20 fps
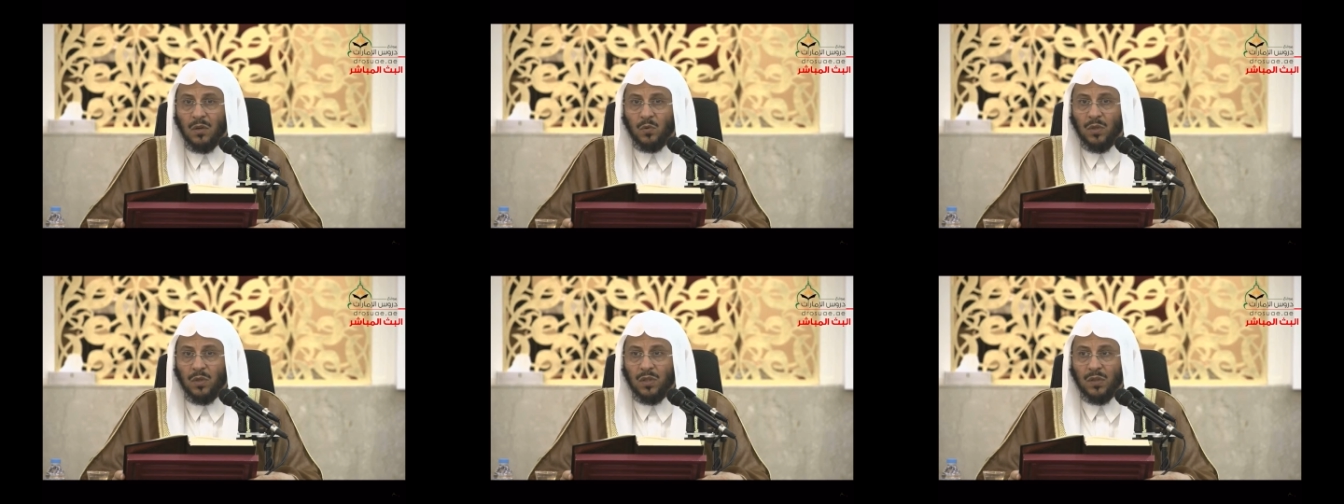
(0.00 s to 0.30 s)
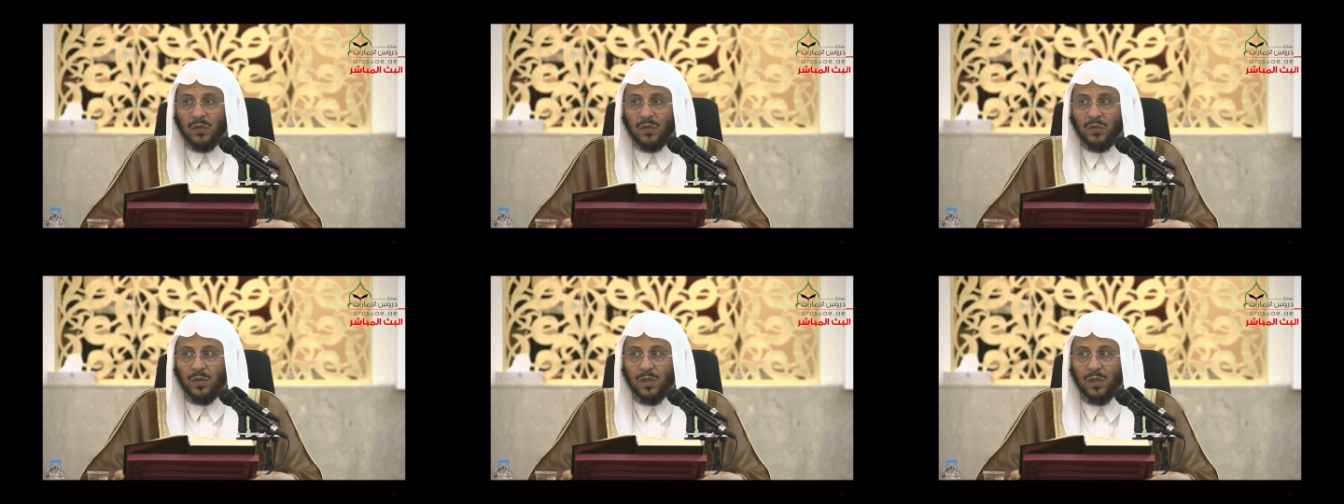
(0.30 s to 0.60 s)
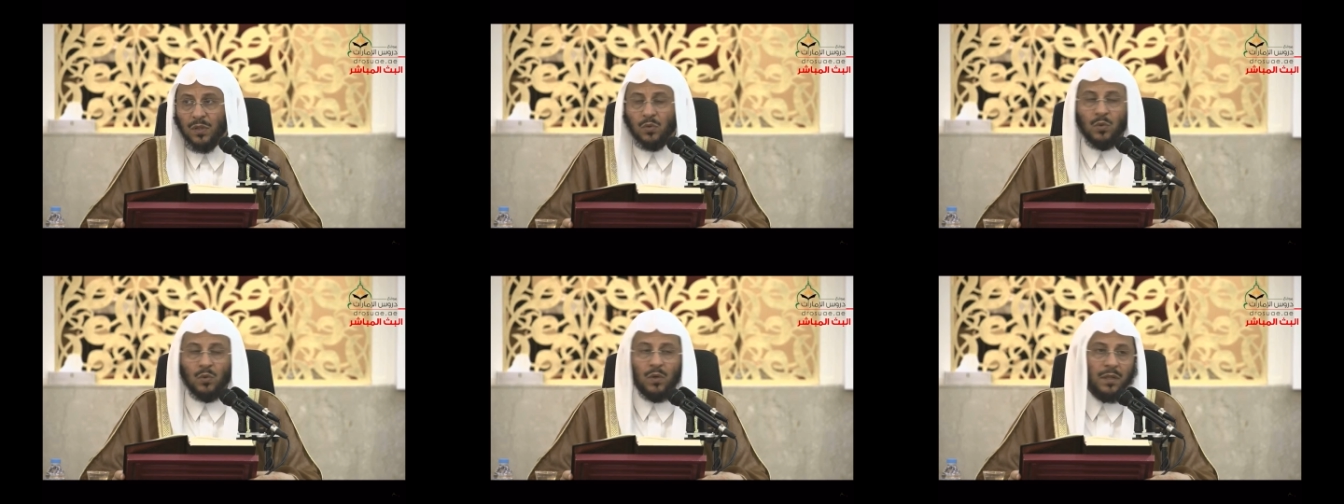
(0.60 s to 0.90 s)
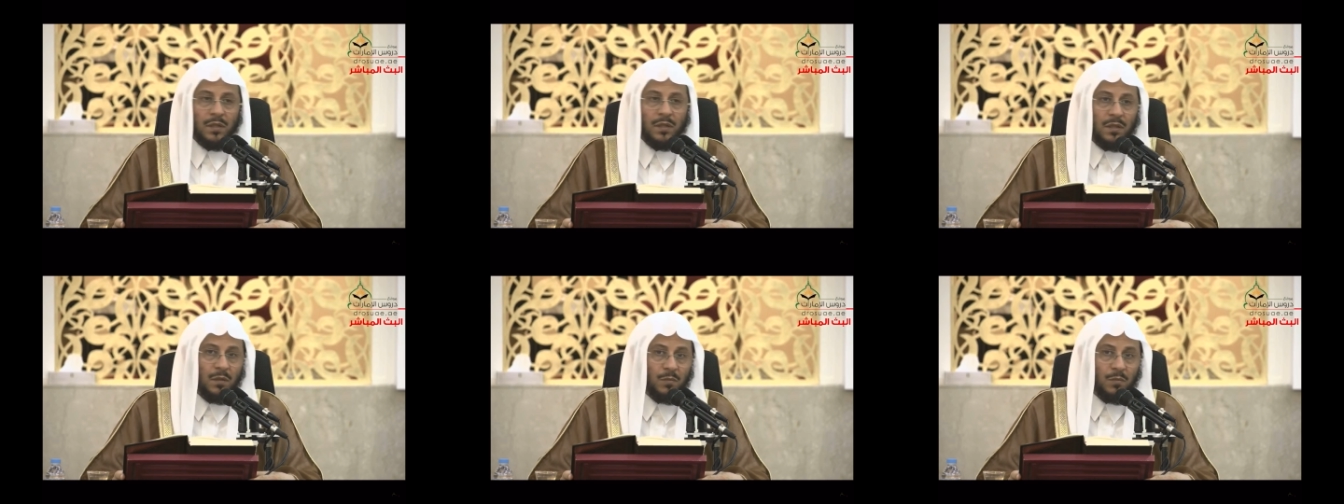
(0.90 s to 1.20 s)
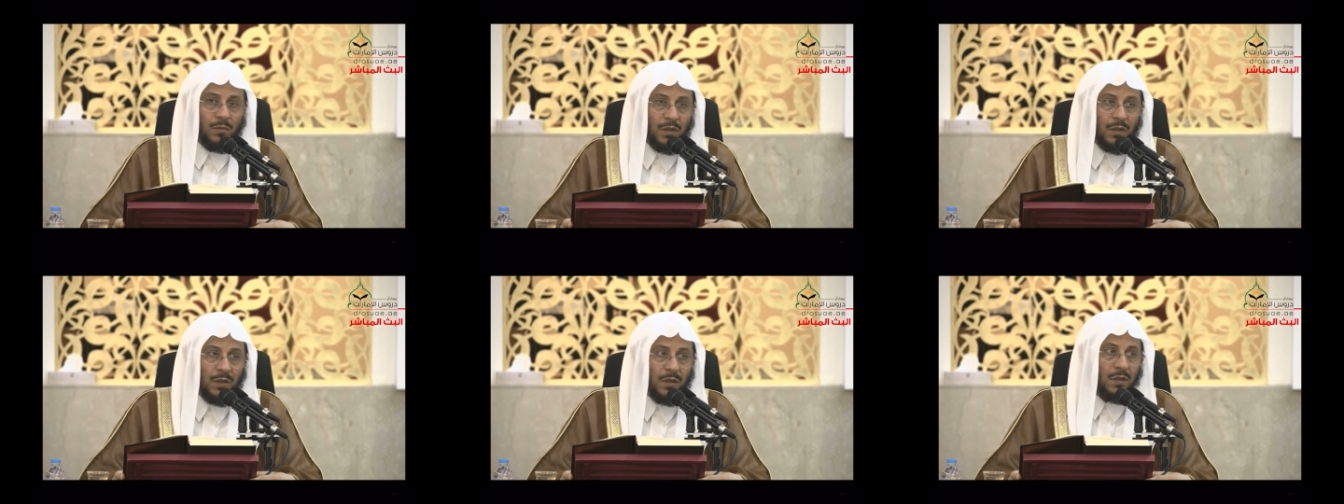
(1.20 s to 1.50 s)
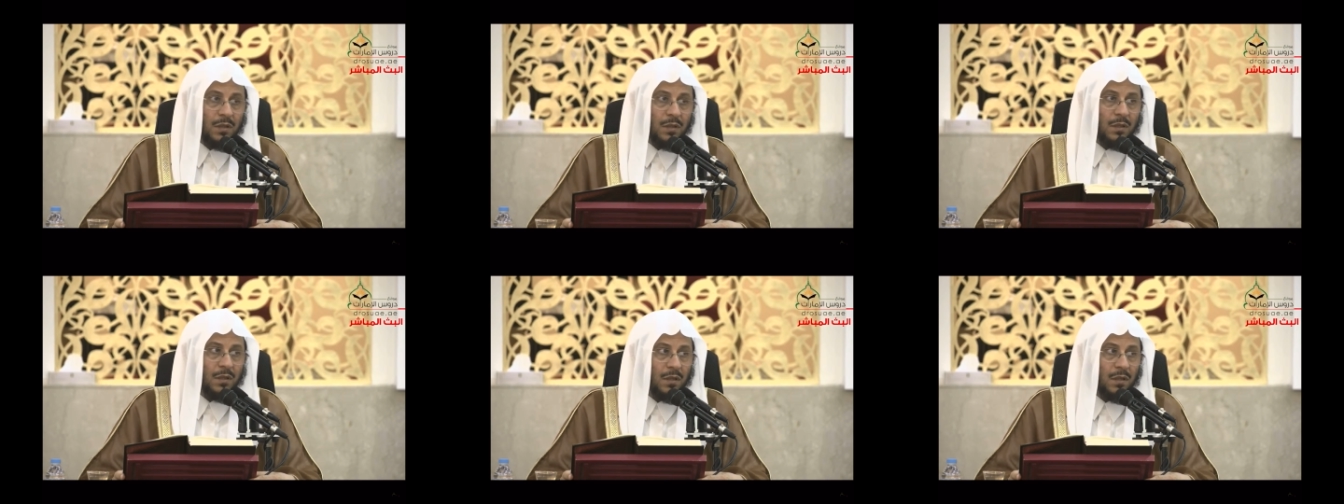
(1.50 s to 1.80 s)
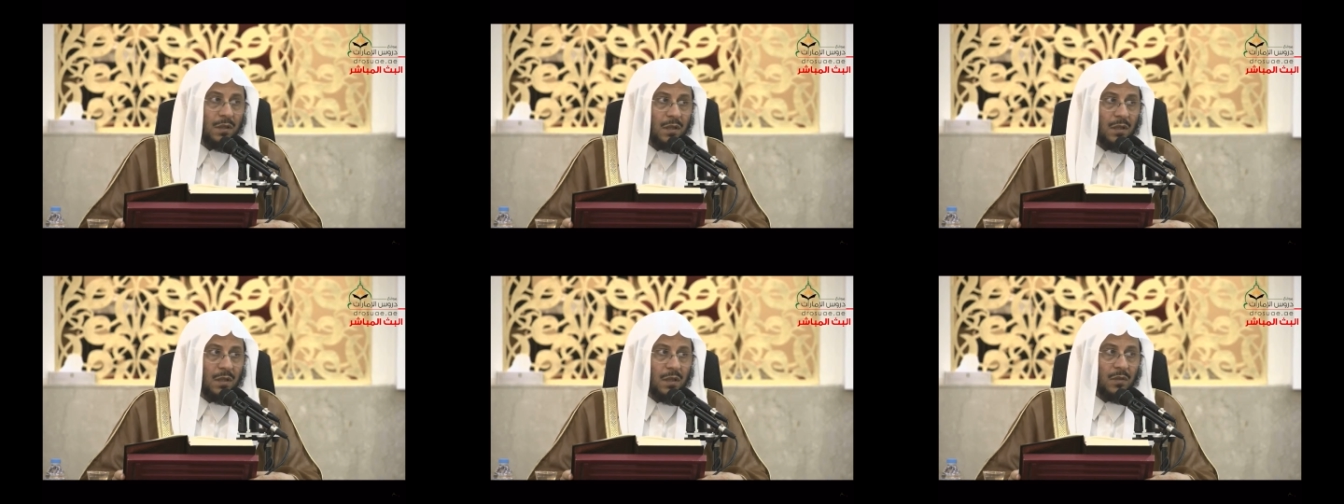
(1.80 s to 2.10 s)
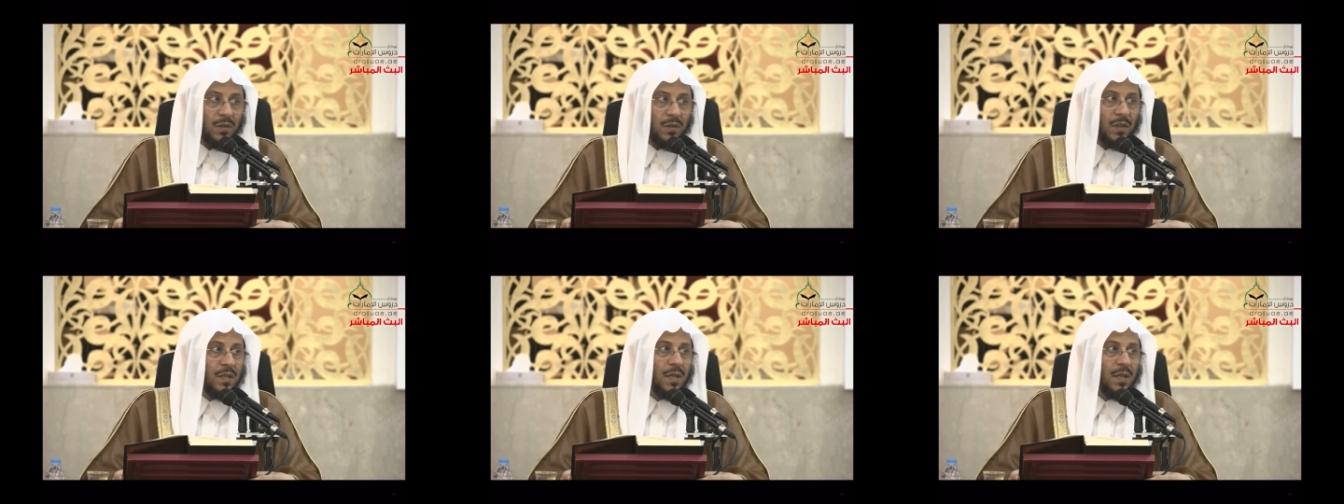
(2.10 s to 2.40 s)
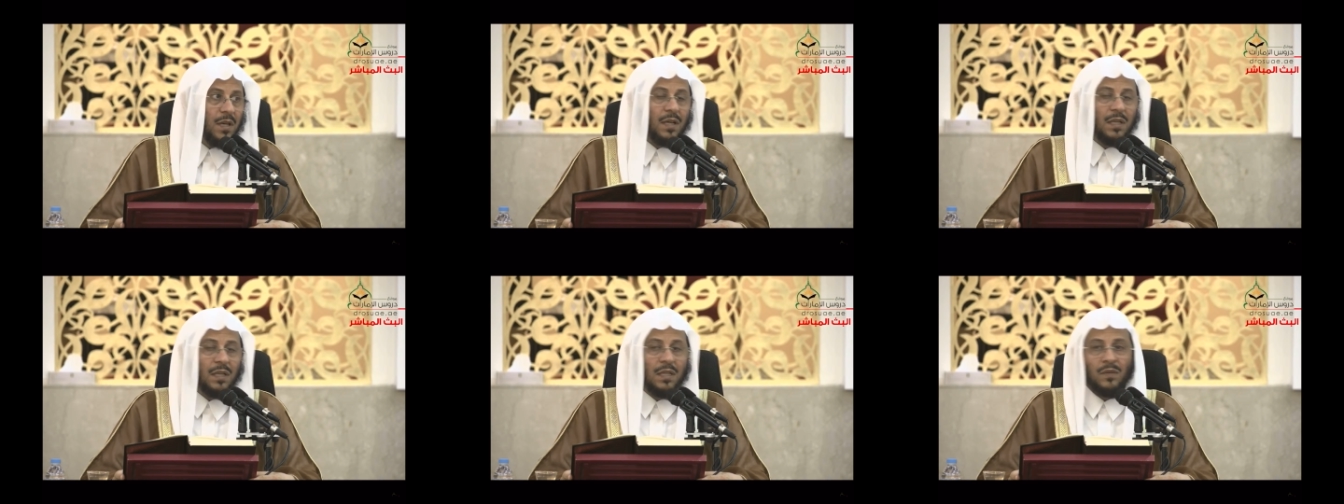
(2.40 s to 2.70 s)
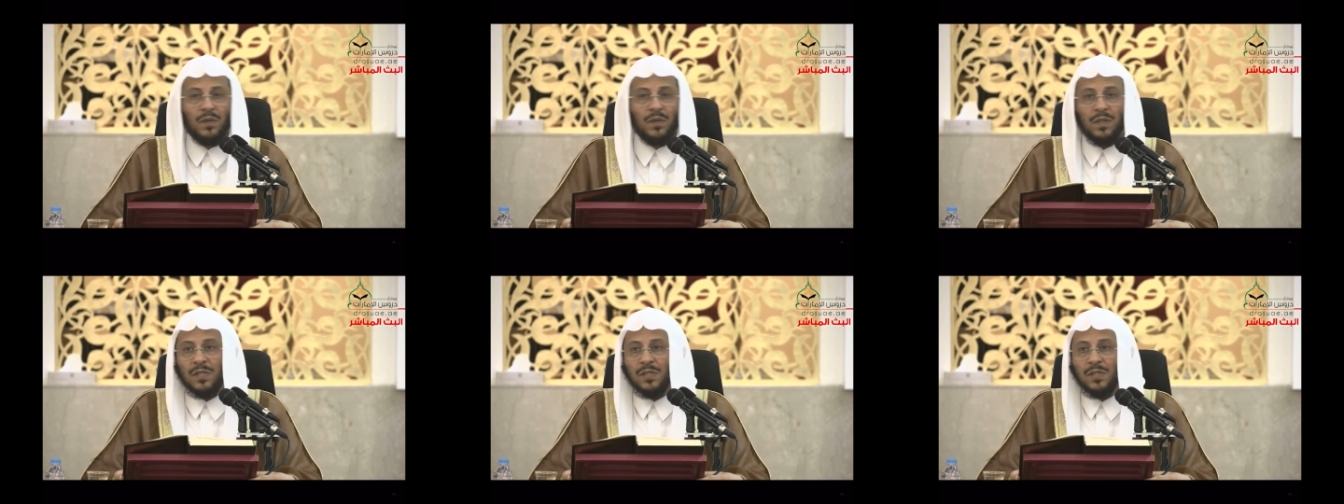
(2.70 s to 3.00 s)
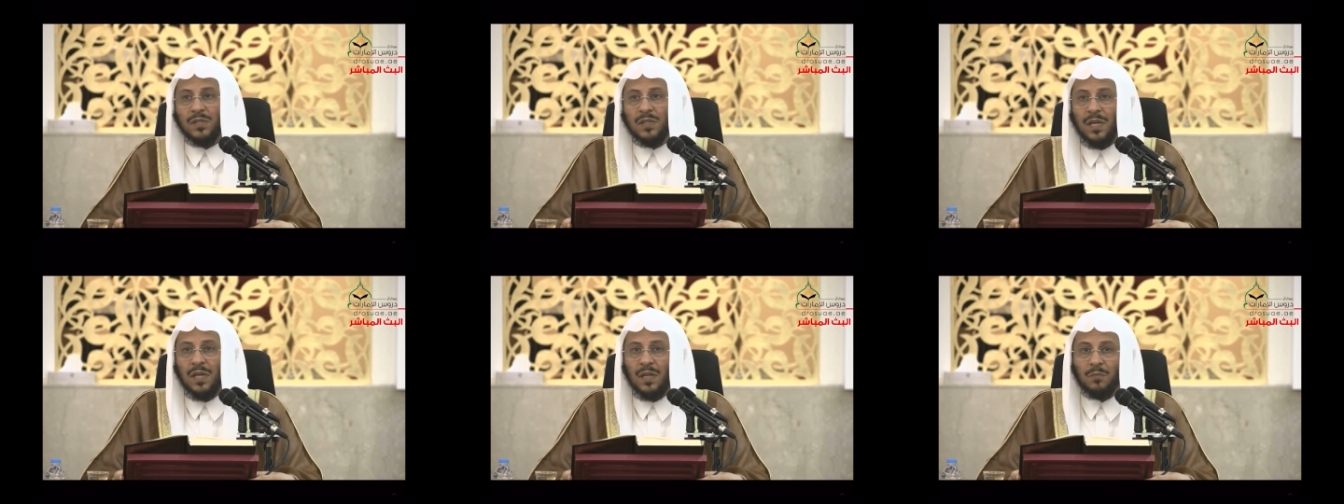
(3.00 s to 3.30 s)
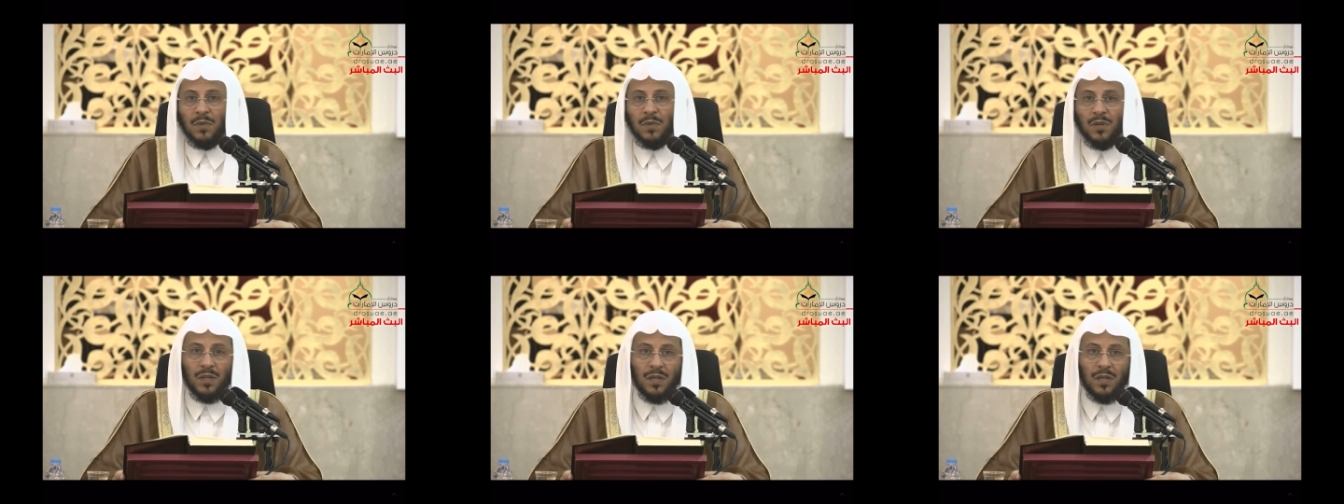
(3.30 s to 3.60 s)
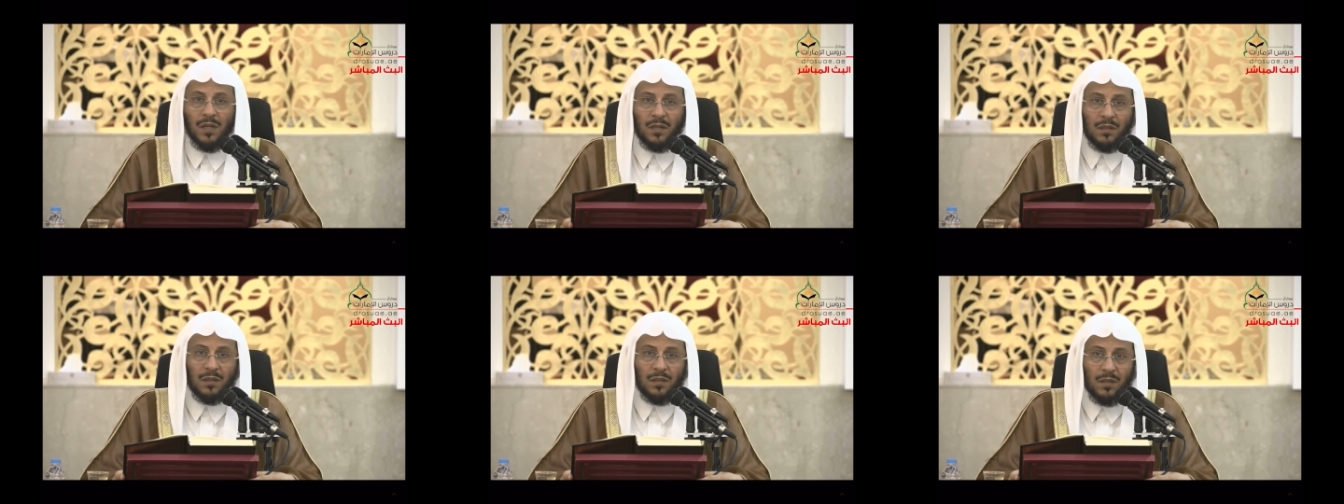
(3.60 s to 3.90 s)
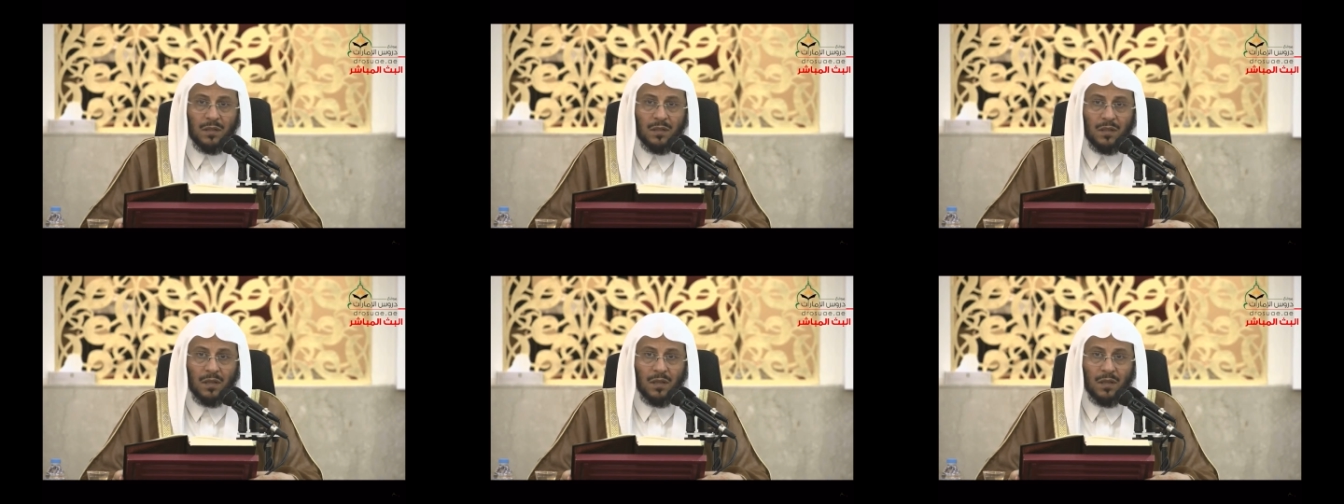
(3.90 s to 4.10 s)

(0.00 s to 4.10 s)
وكفرت عن يميني فإذا حلف الإنسان مثلا